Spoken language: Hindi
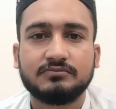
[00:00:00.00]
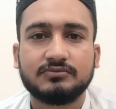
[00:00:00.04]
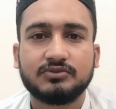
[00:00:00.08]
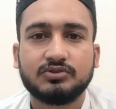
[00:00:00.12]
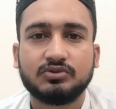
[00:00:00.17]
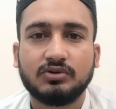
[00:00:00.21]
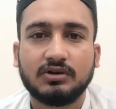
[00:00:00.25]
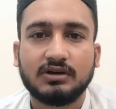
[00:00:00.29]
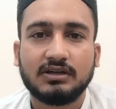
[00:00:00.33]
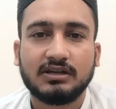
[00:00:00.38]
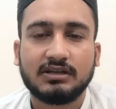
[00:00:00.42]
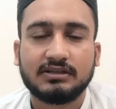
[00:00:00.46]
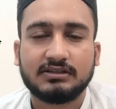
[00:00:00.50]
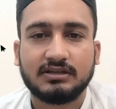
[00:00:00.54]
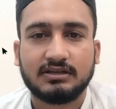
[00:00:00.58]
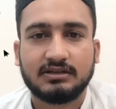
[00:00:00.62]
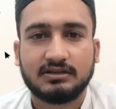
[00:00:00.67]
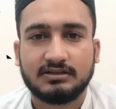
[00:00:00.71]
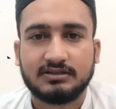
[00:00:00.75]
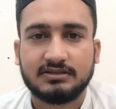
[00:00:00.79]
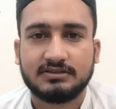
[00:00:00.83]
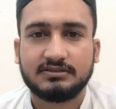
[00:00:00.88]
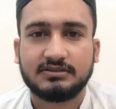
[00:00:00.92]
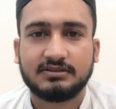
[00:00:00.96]
जो अल्लाह
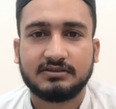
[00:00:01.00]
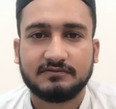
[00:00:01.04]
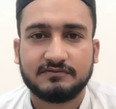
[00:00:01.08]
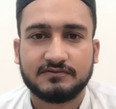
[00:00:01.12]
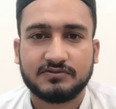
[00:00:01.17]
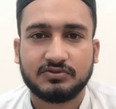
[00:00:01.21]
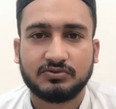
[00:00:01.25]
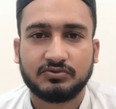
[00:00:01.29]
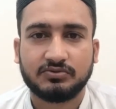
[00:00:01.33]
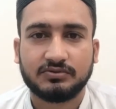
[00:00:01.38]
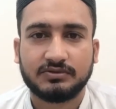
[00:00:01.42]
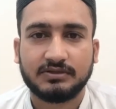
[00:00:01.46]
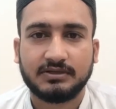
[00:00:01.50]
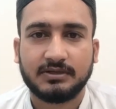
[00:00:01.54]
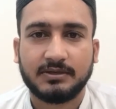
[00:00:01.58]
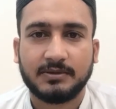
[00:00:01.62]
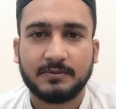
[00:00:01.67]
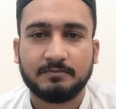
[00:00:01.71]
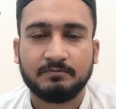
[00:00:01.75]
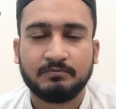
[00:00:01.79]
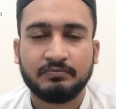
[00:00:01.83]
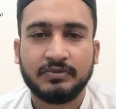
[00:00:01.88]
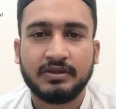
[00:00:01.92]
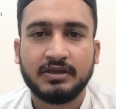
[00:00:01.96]
ताला की तरफ से होते हैं
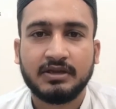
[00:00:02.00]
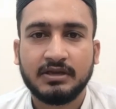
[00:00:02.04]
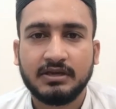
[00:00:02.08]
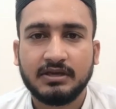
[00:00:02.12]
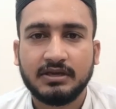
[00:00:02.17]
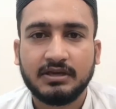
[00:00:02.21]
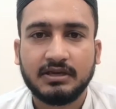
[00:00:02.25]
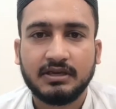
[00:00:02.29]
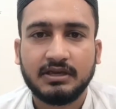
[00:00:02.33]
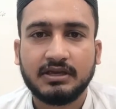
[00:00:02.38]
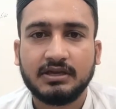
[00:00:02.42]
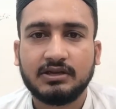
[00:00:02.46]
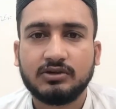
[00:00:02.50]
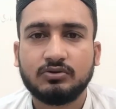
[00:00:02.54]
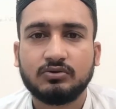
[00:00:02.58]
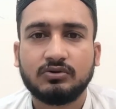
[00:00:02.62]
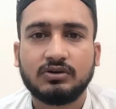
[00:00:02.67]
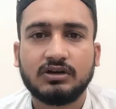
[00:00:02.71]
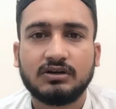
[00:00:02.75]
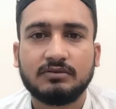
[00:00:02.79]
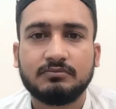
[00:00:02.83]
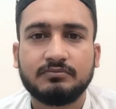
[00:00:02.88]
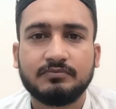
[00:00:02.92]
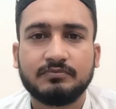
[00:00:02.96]
एक
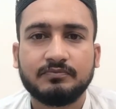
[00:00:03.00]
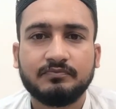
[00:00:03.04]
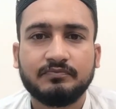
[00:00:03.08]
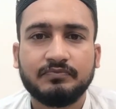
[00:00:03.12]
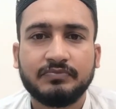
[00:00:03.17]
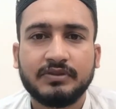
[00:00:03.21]
ख्वाब